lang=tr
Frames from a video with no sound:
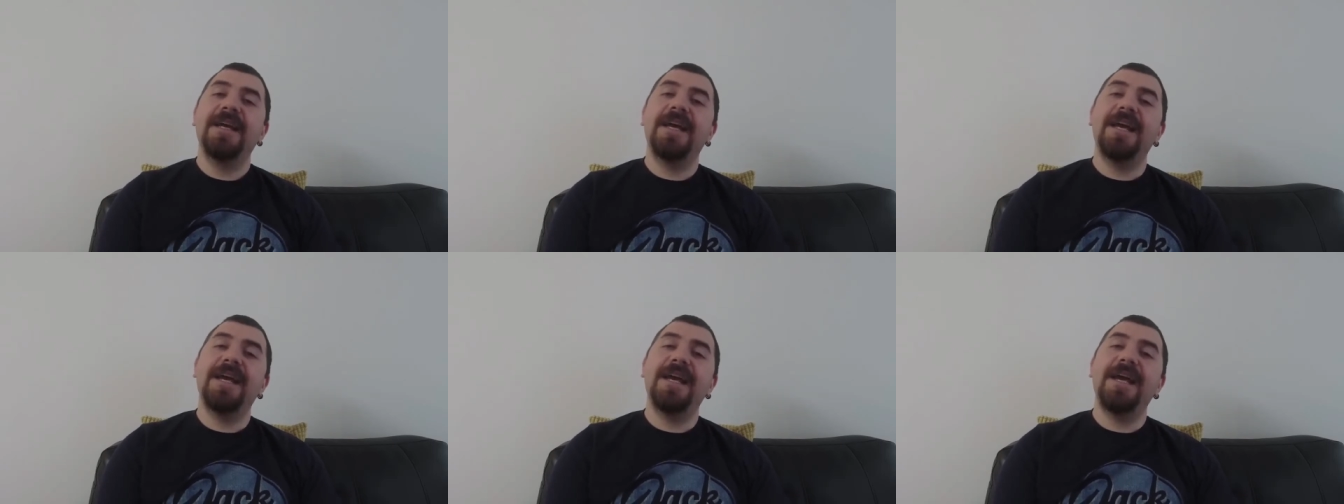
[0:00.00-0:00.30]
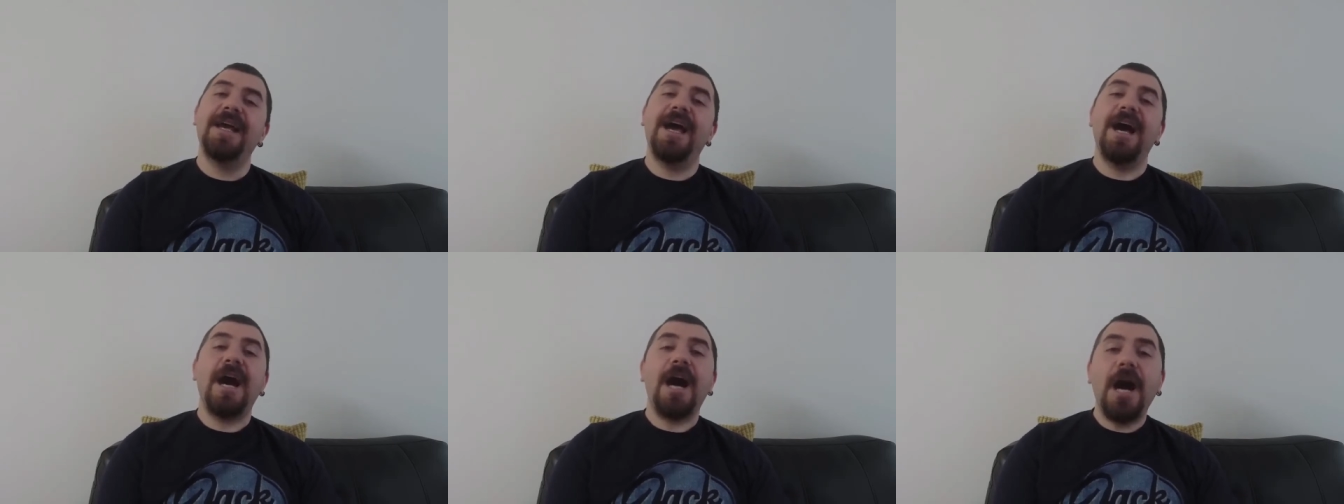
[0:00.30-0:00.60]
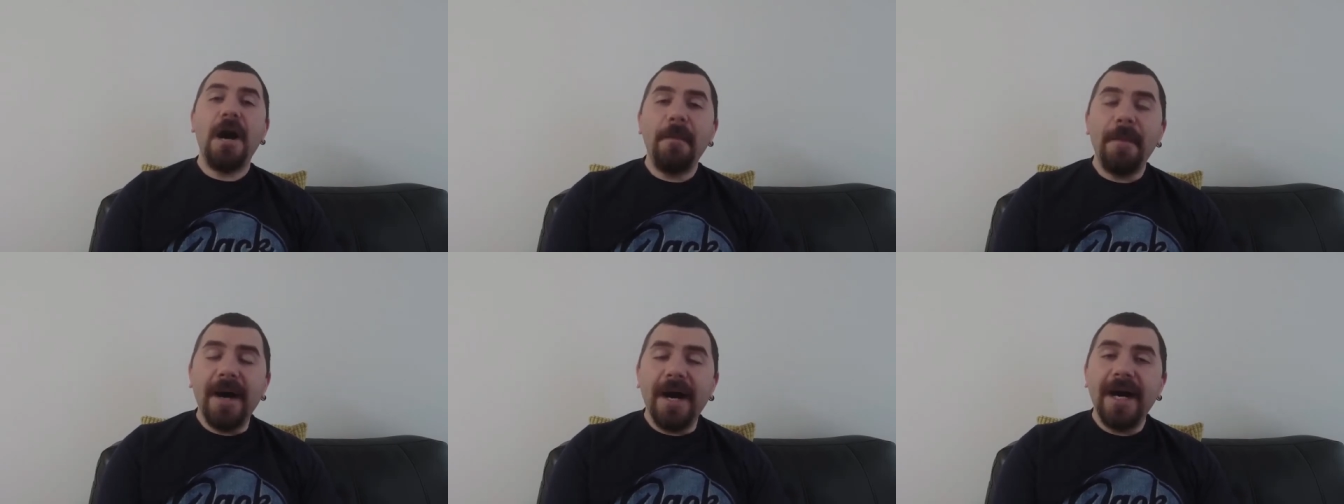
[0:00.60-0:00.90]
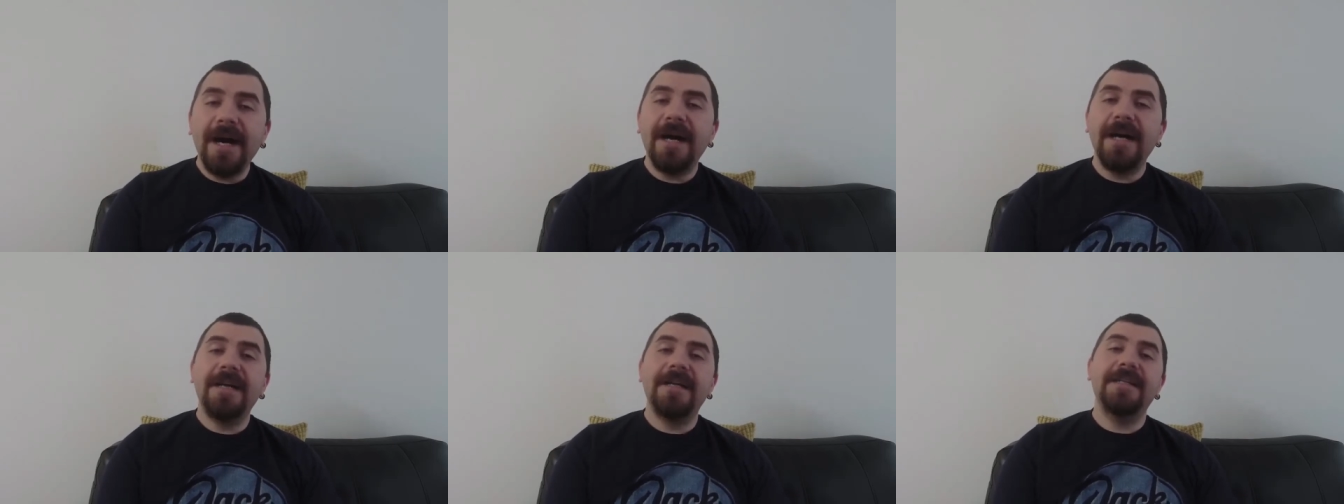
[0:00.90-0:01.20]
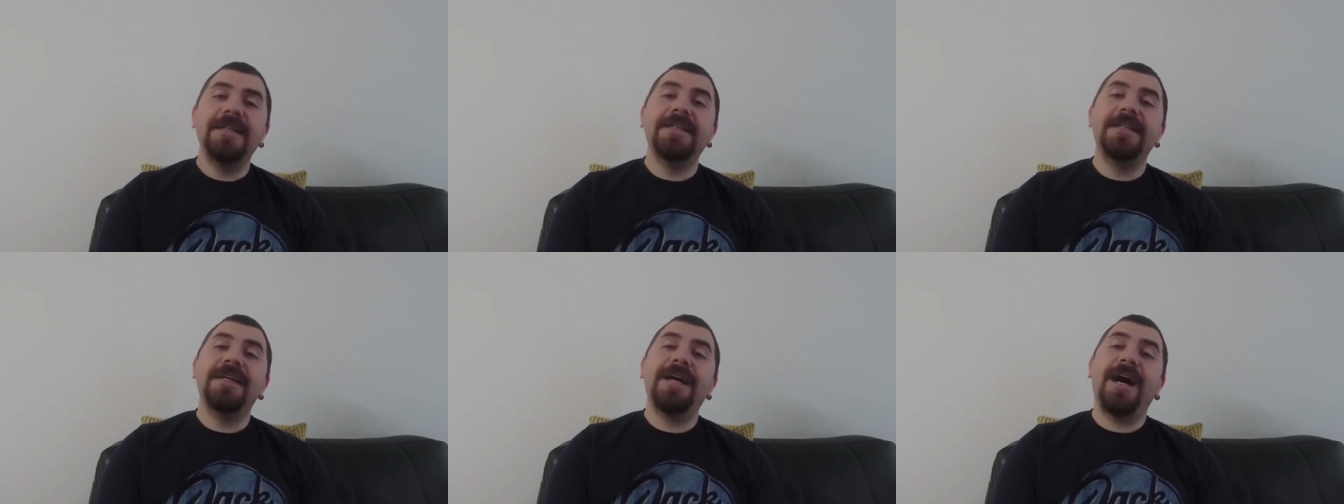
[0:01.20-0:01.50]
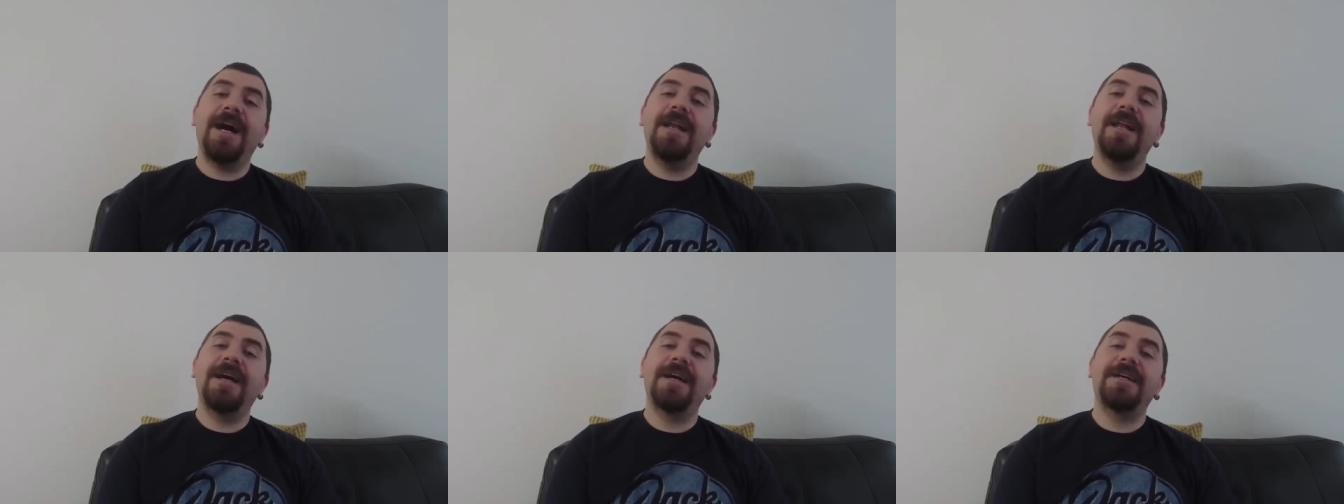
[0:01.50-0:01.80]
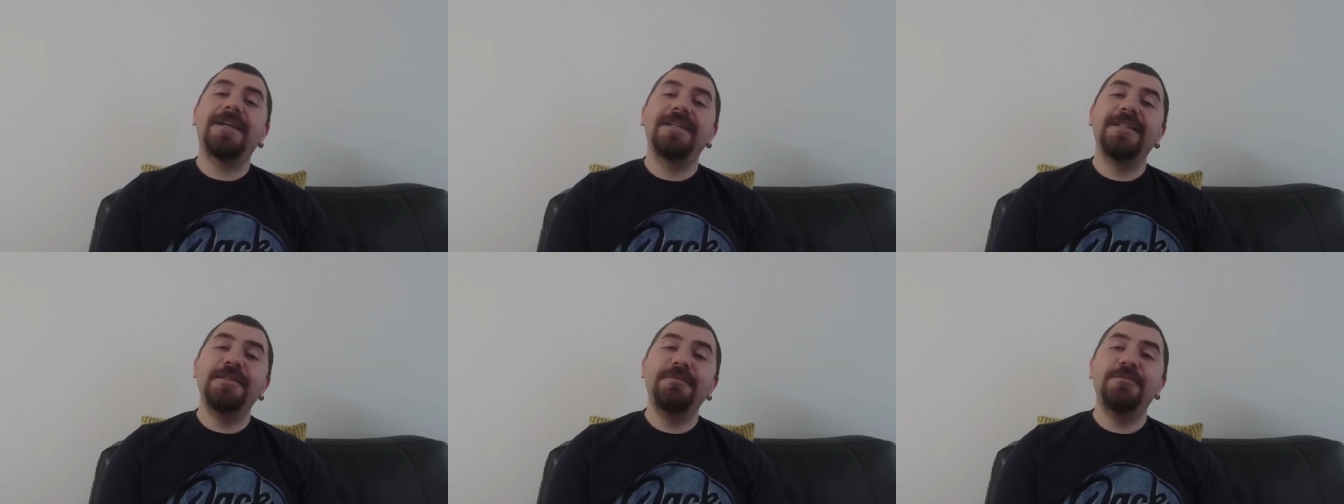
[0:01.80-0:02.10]
e, ama e,
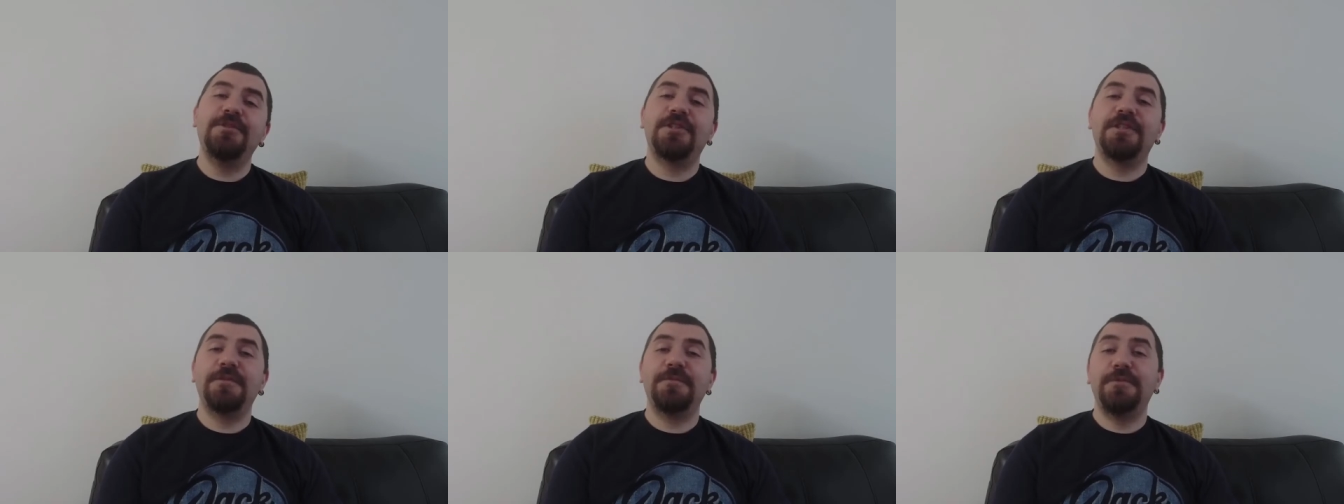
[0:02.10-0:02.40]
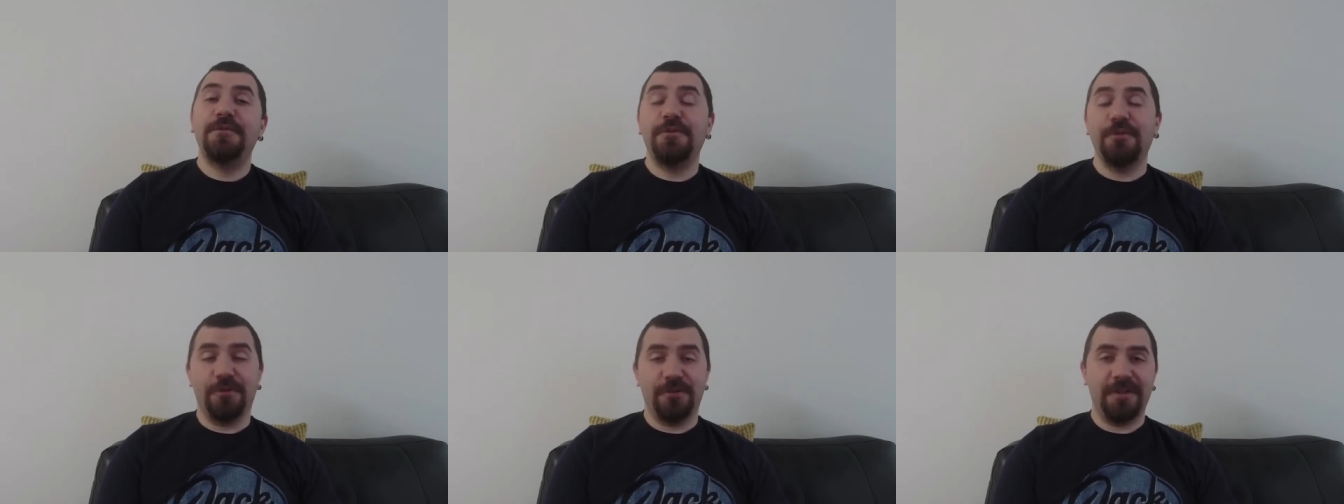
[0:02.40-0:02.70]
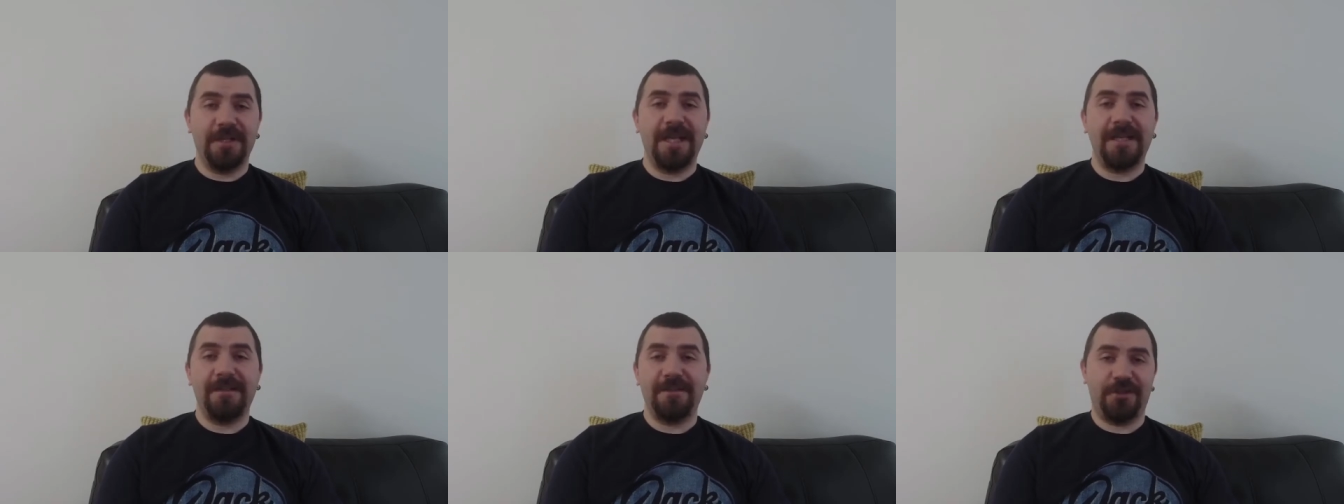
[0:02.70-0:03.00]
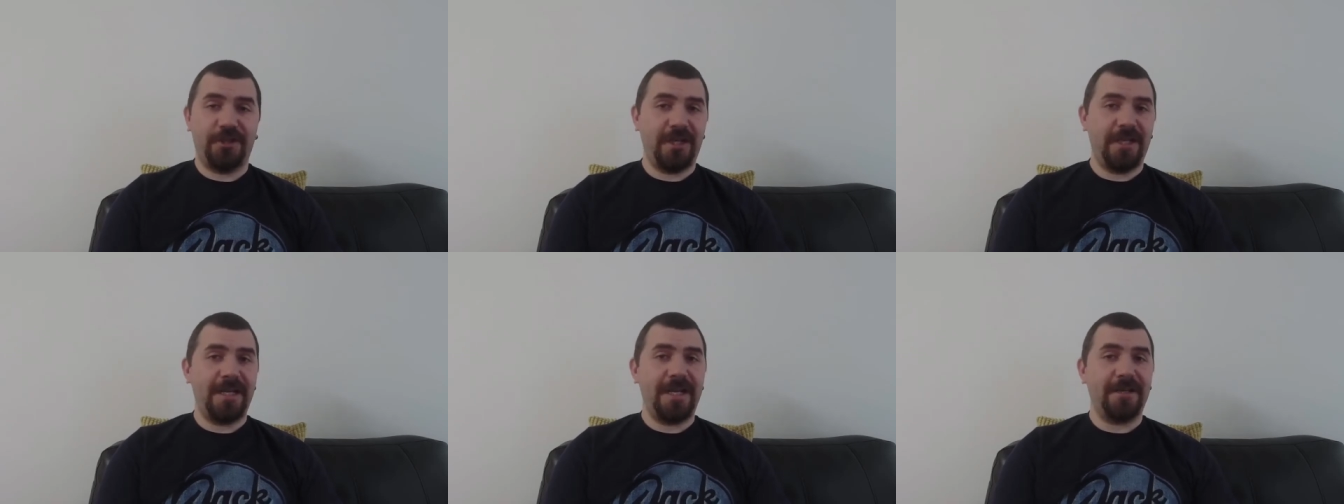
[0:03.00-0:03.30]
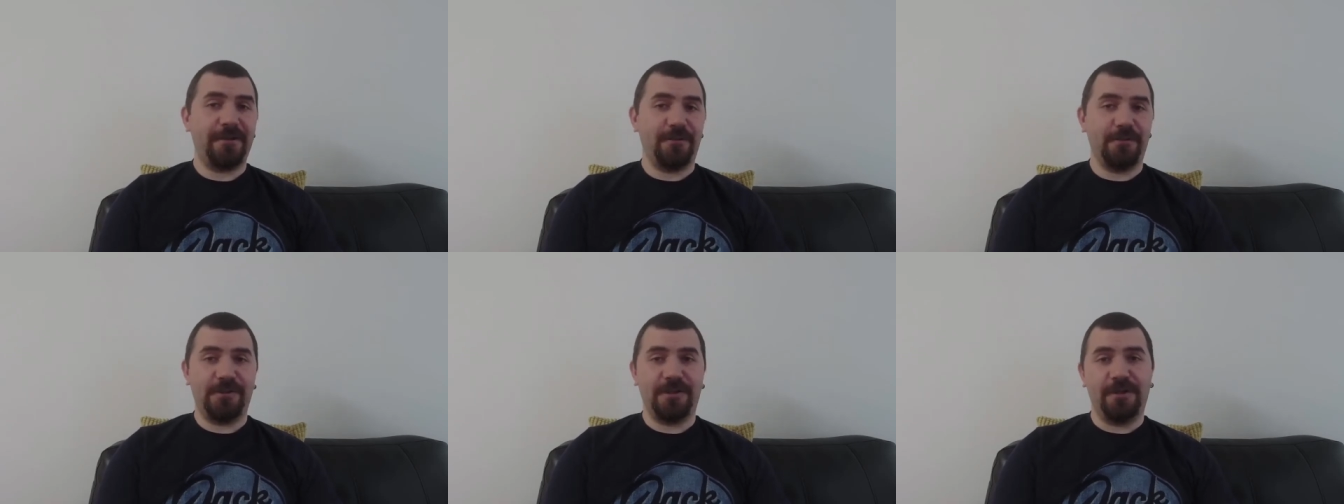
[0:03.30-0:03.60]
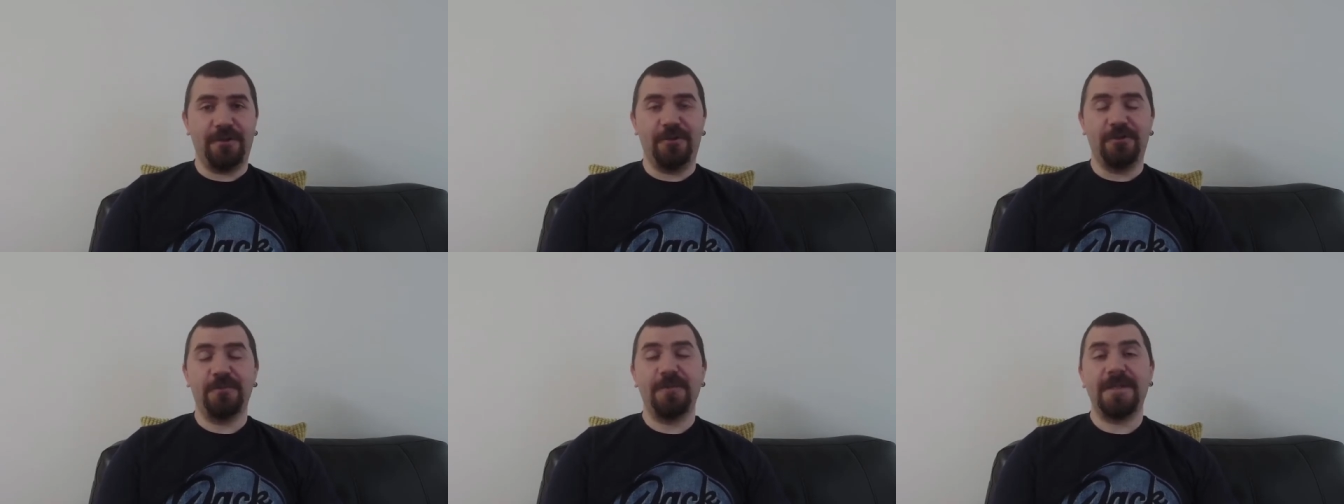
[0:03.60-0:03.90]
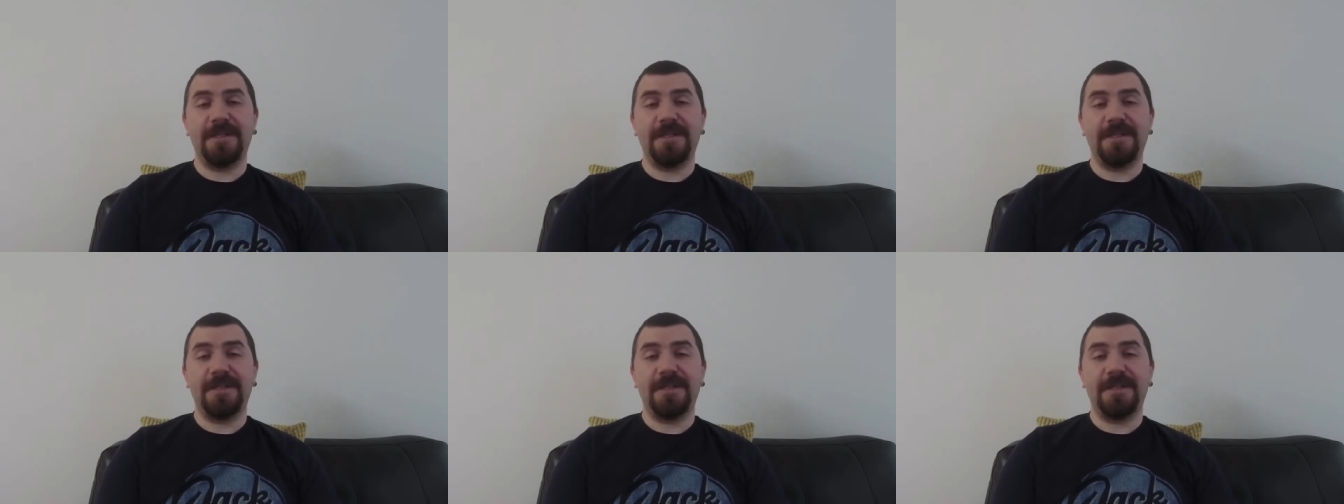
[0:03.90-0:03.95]
alakalıymış gibi görünen şeyler gösteriyordu.